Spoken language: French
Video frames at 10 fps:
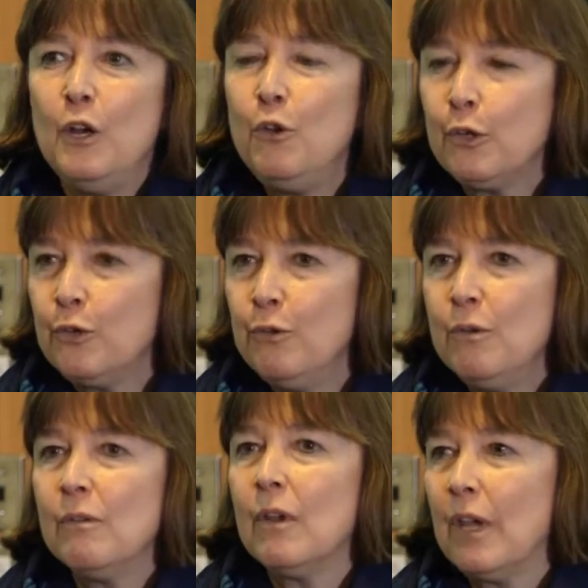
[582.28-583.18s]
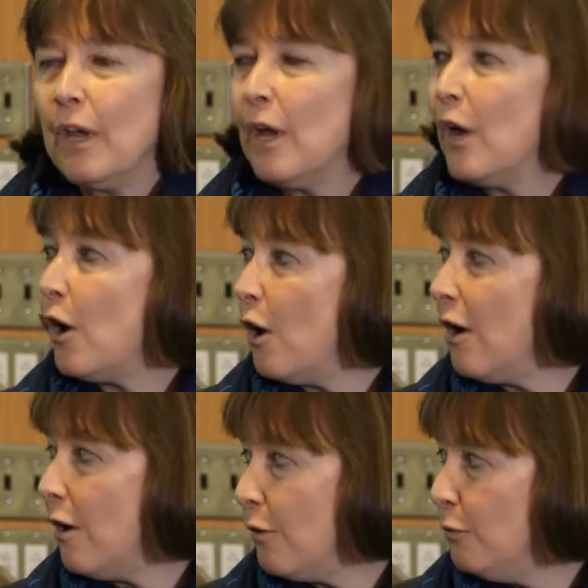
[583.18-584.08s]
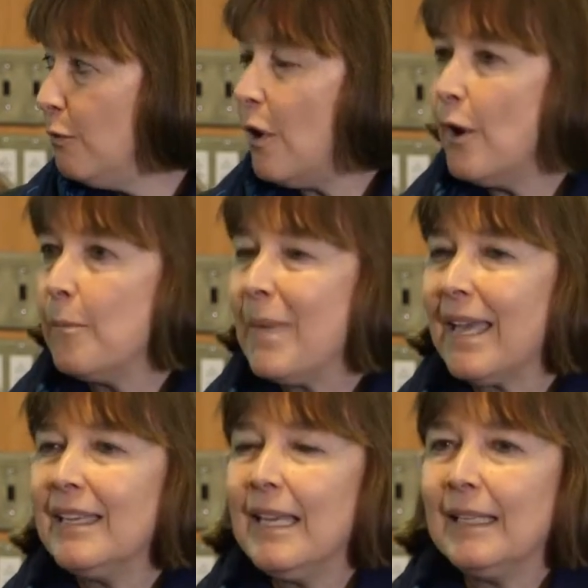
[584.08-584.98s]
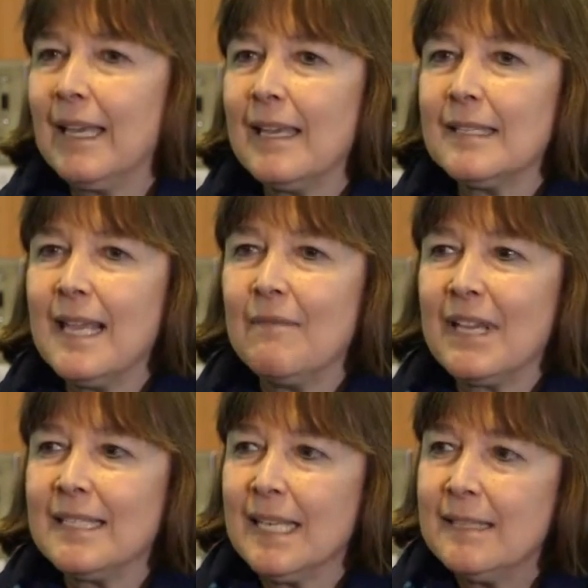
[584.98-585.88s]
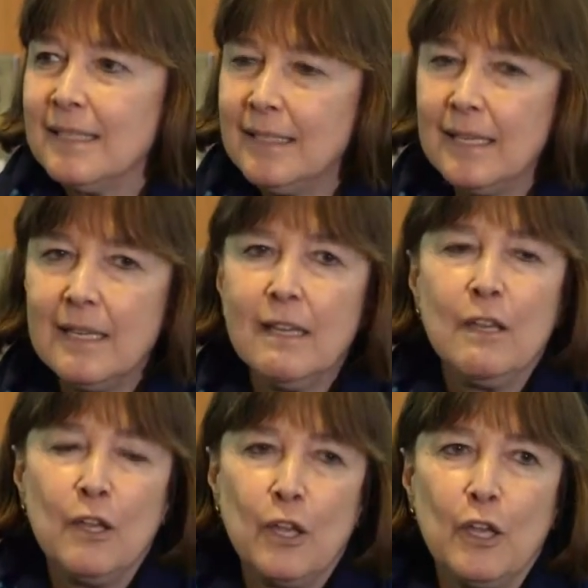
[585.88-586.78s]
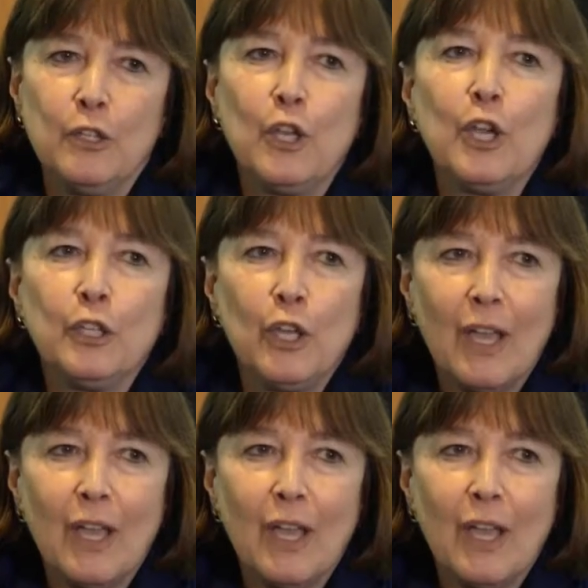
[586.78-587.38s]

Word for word: l'UQ euh, a eu un pari intéressant avec cette idée euh, de,